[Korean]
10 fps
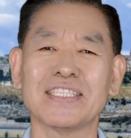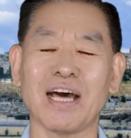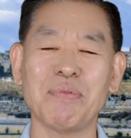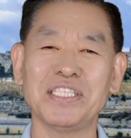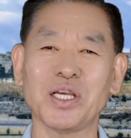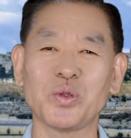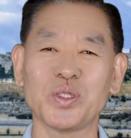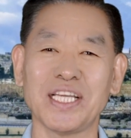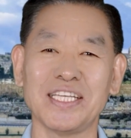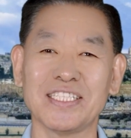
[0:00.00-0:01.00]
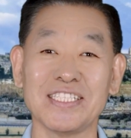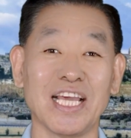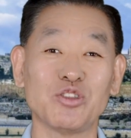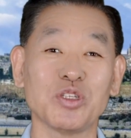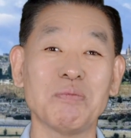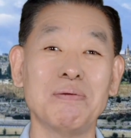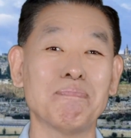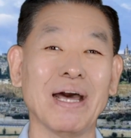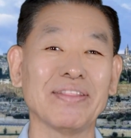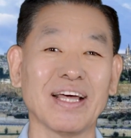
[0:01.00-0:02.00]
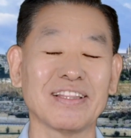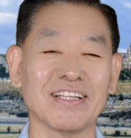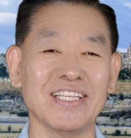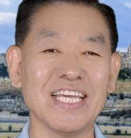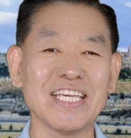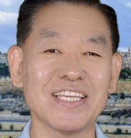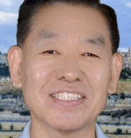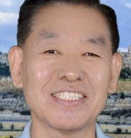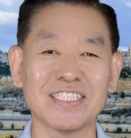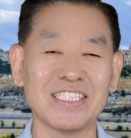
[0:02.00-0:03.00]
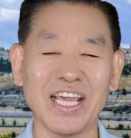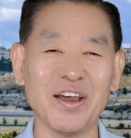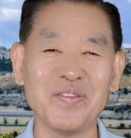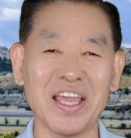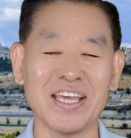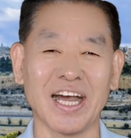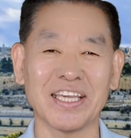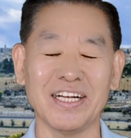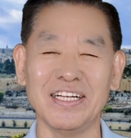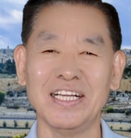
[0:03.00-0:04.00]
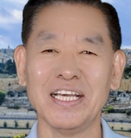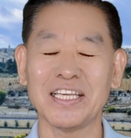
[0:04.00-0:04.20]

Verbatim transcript: 다메색 도상에서 예수님을 만났던 인격적 체험의 이야기를